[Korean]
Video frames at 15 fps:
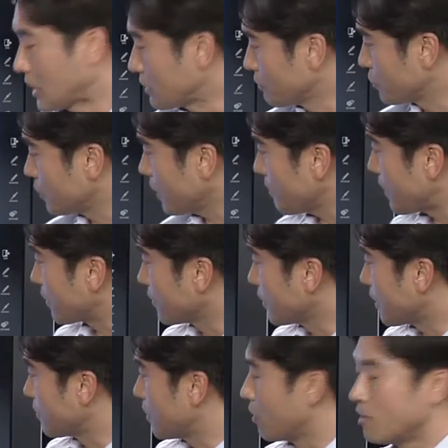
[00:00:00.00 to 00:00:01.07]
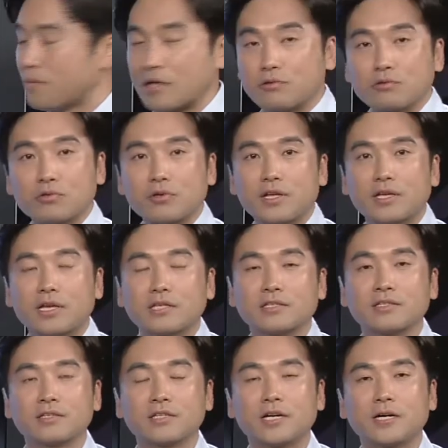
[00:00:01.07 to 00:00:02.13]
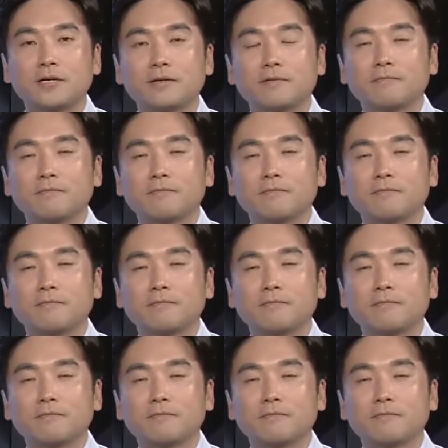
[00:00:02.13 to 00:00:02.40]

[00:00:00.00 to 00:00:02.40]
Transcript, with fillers: 자금 크게 만든 다음에 얼마 정도를 얘기하시는 거죠?